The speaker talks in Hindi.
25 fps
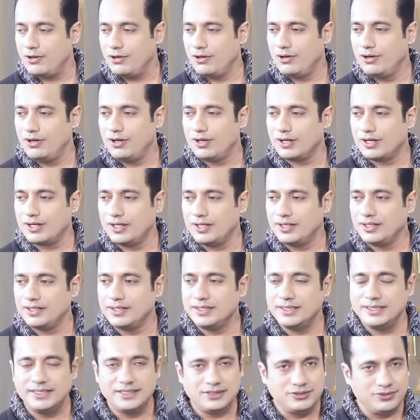
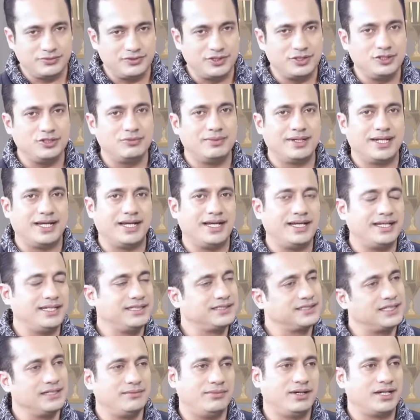और ये जो वीडियो बना है
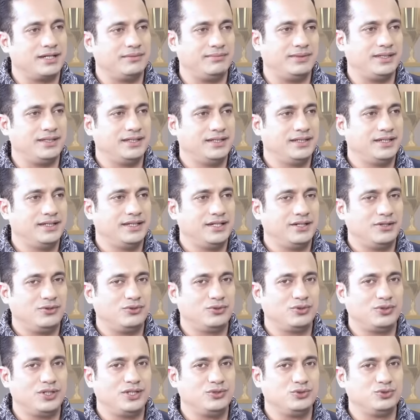इसके बारे में
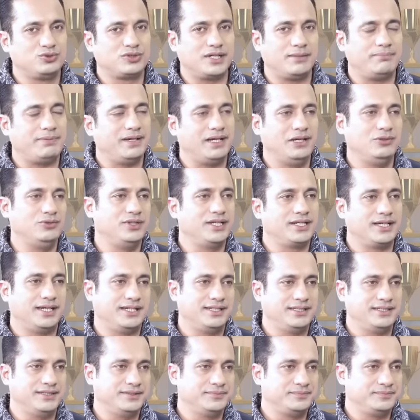उन्होंने दूसरा पहलू देखा
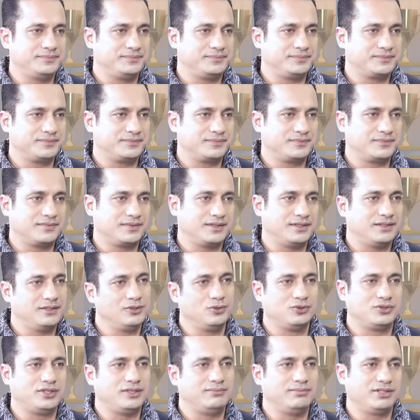नहीं
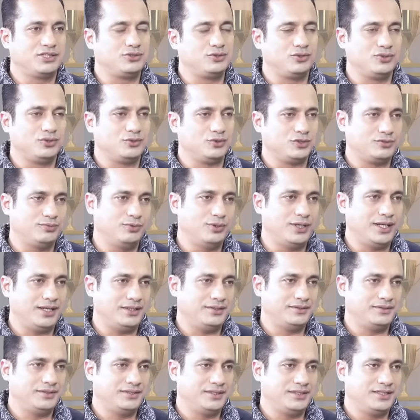दो तीन बच्चों ने कुछ बोला
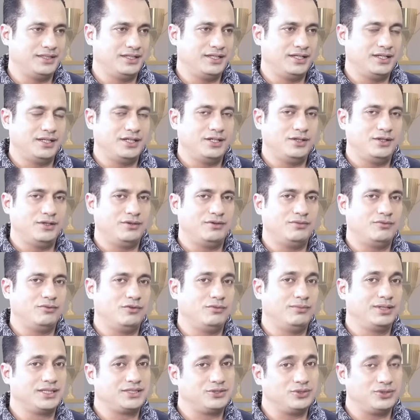
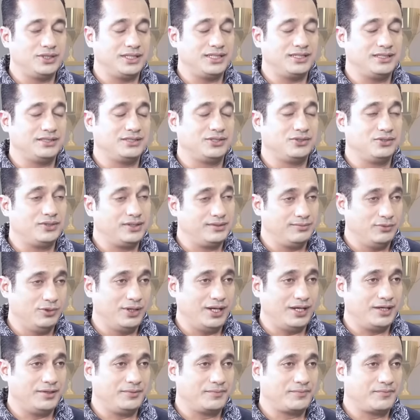वो बच्चों ने जिन्होंने
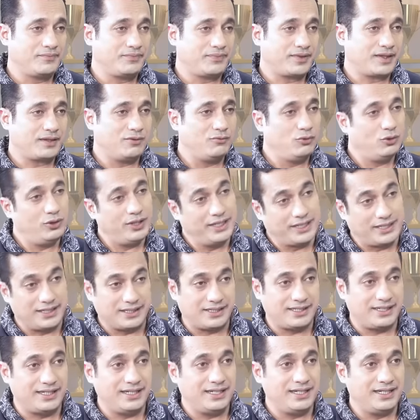बोला वो
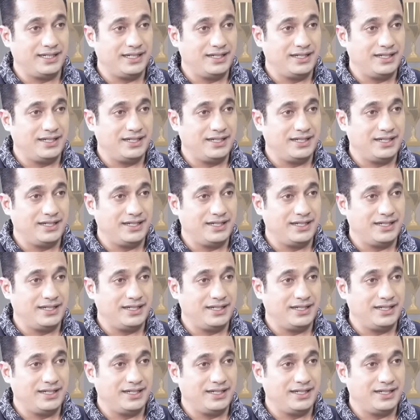इकट्ठे